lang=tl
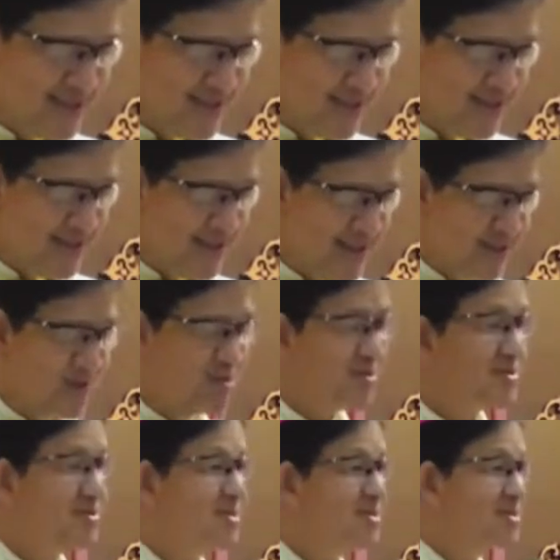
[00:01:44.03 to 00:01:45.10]
Aw,
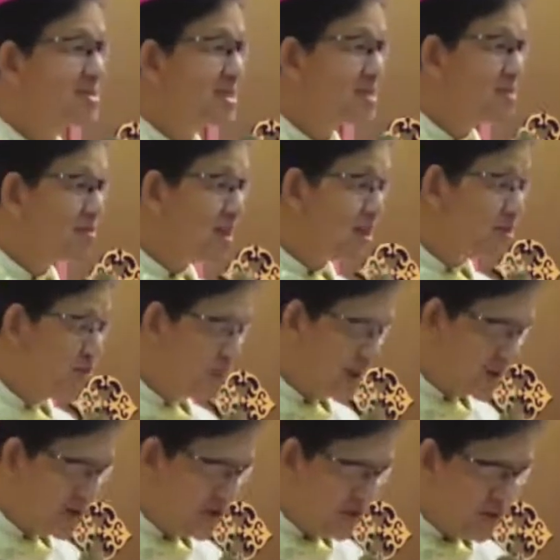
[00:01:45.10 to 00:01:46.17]
sigurado
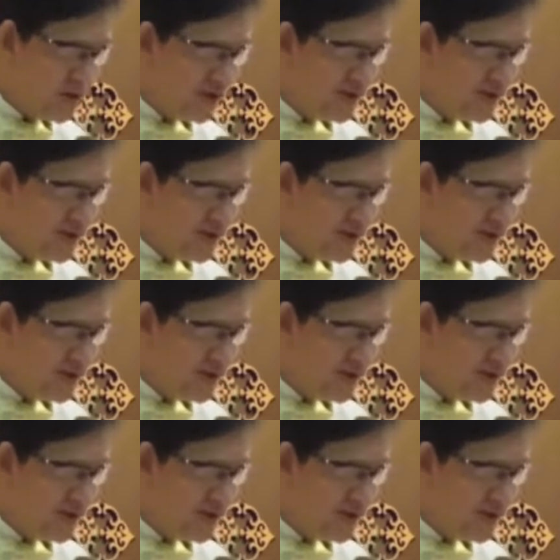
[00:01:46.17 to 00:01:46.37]
man ko